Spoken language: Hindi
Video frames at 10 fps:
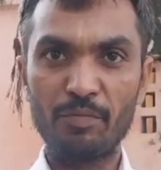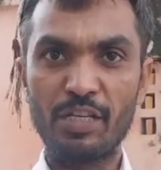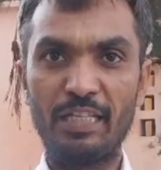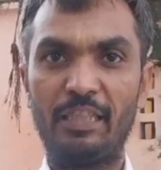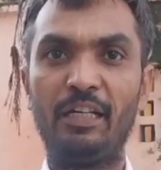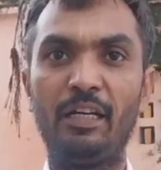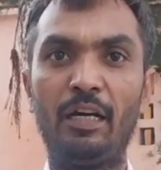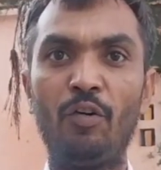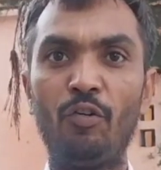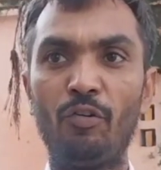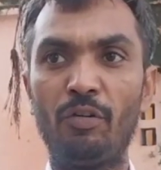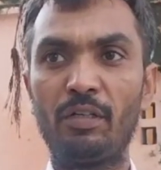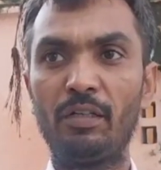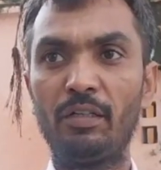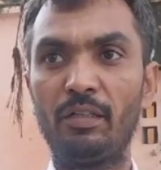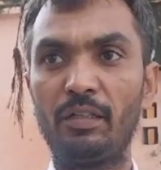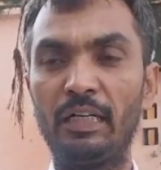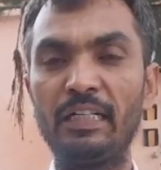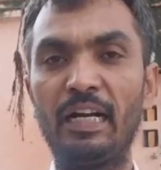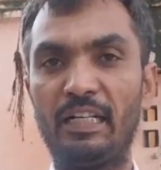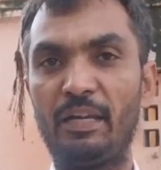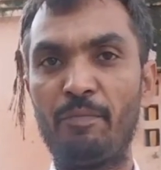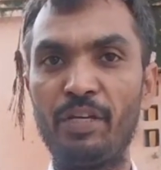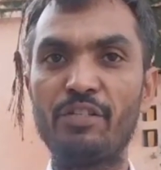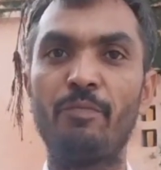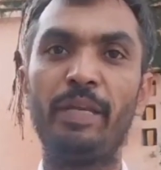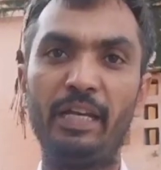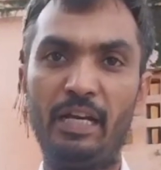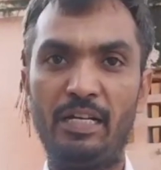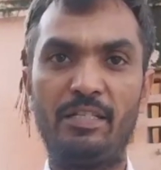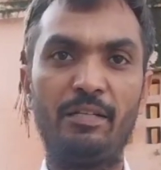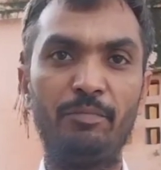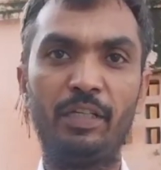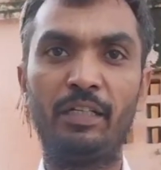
तमसात और गंगा के बीच में यह आश्रम